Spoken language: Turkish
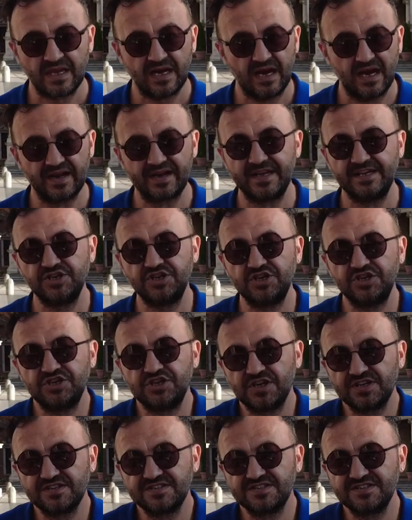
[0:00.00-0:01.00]
arayış
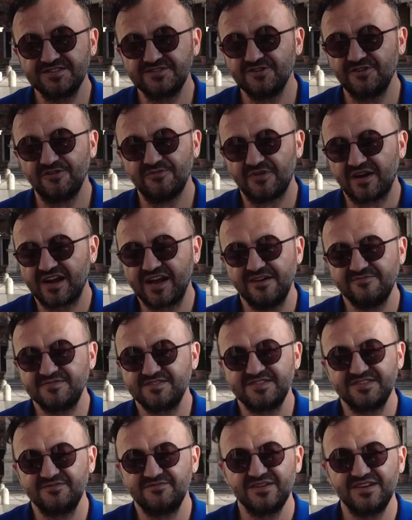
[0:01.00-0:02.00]
içerisinde olmak
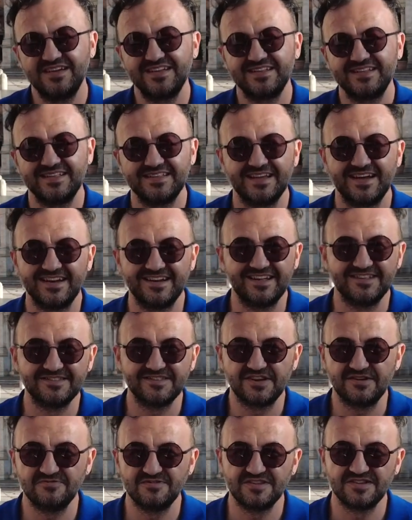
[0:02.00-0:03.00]
hepsini birlikte
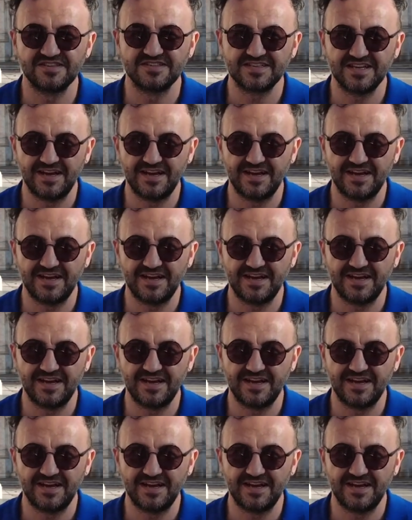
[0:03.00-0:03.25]
değerlendirebiliriz.